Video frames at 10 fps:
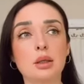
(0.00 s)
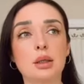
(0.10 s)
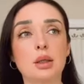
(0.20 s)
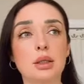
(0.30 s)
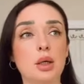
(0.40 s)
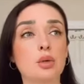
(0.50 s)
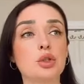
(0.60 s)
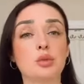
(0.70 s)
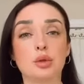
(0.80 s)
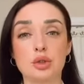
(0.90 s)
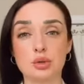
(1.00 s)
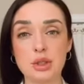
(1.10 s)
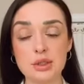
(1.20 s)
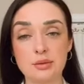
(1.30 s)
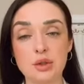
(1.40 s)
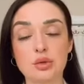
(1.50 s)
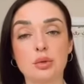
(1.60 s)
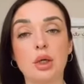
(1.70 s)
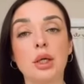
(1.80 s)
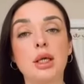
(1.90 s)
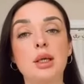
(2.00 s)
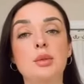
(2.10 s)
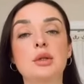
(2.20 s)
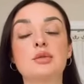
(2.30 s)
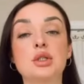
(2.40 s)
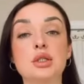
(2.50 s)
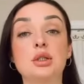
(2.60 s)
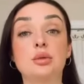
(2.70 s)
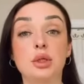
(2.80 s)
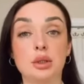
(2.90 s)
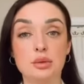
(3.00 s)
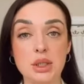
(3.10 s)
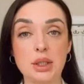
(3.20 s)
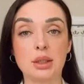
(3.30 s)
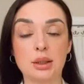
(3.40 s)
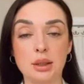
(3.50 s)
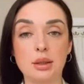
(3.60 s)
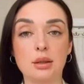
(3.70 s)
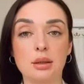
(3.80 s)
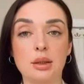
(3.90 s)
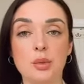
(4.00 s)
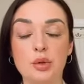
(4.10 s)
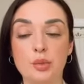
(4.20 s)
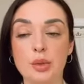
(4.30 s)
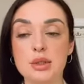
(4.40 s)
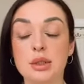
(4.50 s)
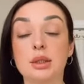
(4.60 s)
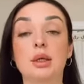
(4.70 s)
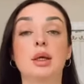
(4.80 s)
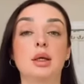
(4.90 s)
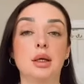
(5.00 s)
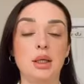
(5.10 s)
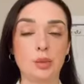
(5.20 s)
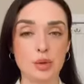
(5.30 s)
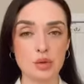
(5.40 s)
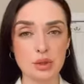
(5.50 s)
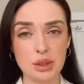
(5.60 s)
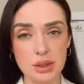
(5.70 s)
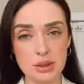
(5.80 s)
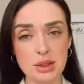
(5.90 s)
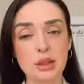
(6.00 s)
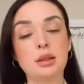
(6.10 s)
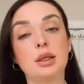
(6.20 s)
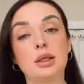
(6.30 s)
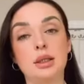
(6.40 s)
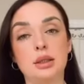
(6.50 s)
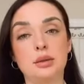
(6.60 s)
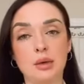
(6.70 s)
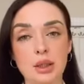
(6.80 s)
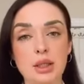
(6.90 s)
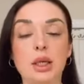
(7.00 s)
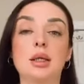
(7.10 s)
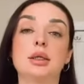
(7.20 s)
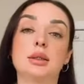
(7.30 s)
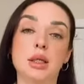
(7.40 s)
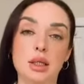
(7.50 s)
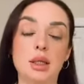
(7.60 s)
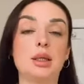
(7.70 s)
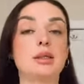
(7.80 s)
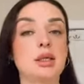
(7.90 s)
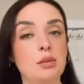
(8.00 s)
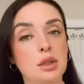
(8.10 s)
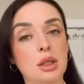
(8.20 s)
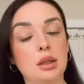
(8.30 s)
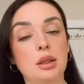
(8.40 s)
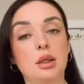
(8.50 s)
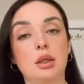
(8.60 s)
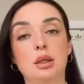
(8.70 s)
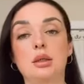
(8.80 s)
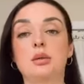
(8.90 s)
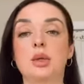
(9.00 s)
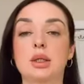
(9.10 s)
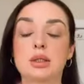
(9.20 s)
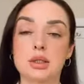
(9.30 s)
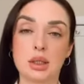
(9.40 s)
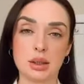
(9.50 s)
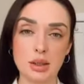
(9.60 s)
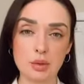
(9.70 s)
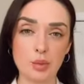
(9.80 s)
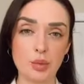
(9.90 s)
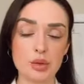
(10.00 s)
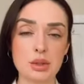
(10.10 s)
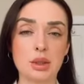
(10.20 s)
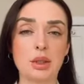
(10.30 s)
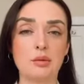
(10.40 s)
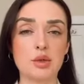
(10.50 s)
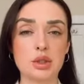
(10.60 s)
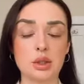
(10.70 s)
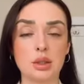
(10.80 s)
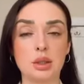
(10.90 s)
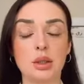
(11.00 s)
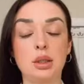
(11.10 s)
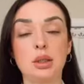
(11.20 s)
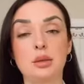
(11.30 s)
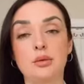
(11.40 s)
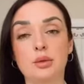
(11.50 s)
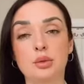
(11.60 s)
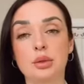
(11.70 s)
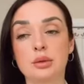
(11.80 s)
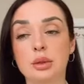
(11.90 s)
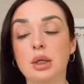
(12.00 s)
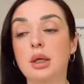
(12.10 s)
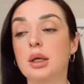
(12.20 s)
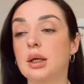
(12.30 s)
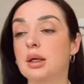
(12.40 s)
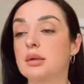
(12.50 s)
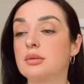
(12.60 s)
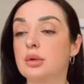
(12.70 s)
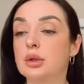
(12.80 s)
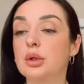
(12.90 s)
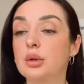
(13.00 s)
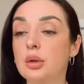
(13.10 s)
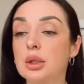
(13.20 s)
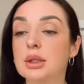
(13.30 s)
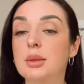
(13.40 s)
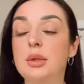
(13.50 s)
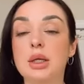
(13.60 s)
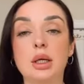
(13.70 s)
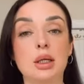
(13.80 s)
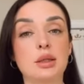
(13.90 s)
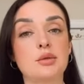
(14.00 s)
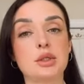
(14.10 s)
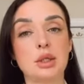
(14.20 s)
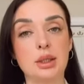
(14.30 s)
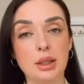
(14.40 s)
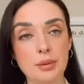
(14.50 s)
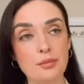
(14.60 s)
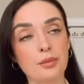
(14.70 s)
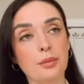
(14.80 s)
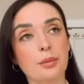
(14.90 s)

э, я очень много чудес вижу именно в жизни других людей, когда э, я беру посты я пощусь один день, или два дня, или три дня, или семь дней, а, брала 40-дневный пост на овощах и фруктах, а, вот, но для меня это всегда